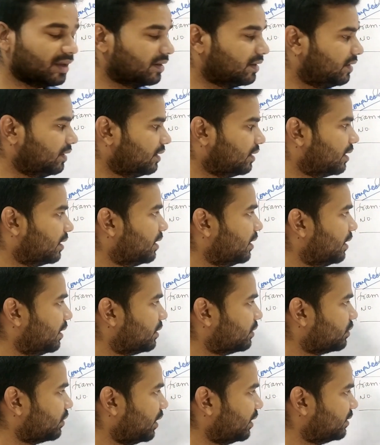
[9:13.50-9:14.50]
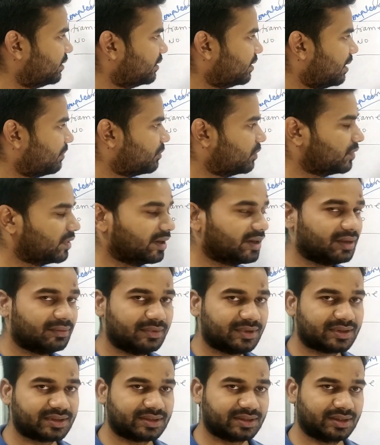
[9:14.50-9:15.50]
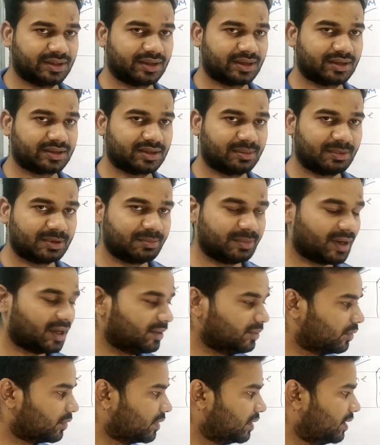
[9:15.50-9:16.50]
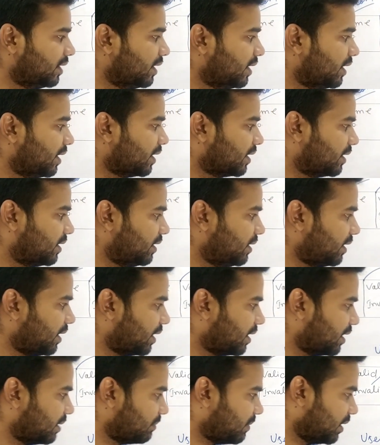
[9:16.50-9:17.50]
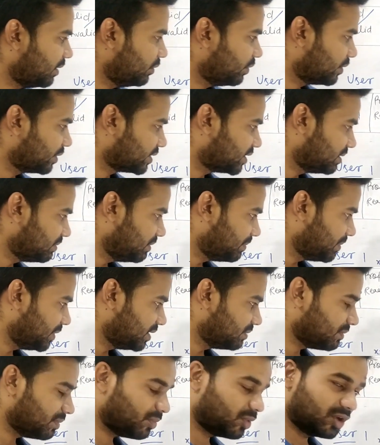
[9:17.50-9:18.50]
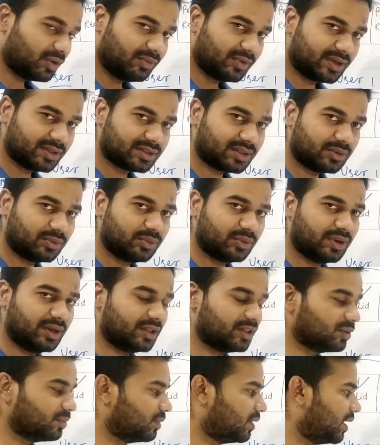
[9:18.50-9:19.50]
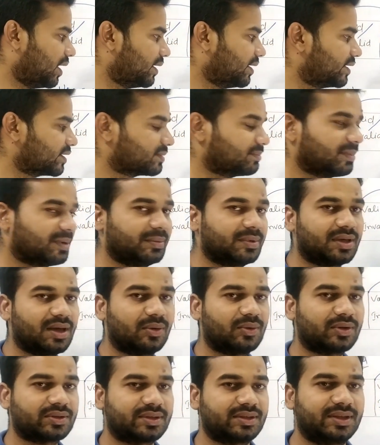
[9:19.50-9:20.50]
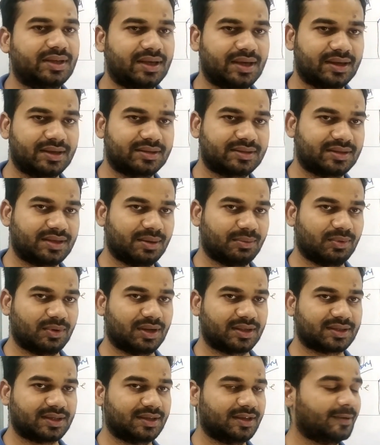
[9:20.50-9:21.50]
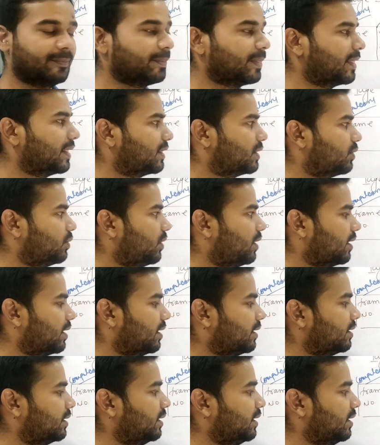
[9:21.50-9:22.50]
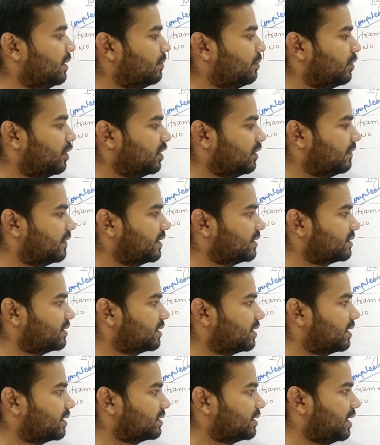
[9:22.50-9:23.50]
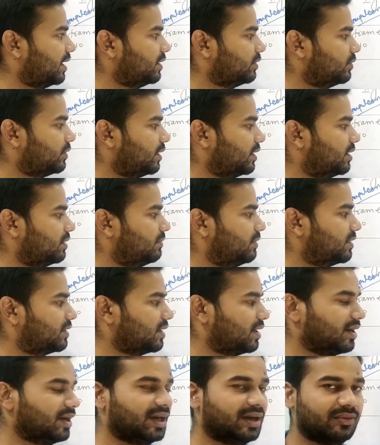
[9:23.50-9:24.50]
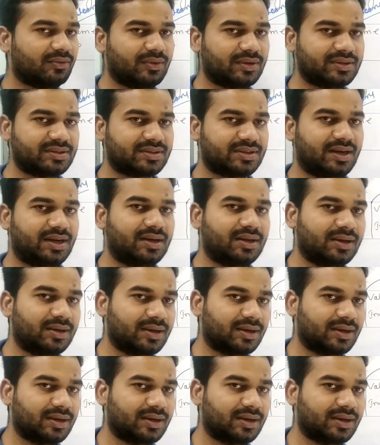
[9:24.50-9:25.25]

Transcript: ठीक है तो आई थिंक आपको डाटा बिट्स समझ में आई होगी कि अगर मान लो किसी भी पेज में मॉडिफिकेशन हुए हैं तो वो हार्ड डिस्क में भी क्या होना चाहिए सेव होना चाहिए तो अगर मॉडिफिकेशन करता है तो डाटा बिट क्या है वन सेट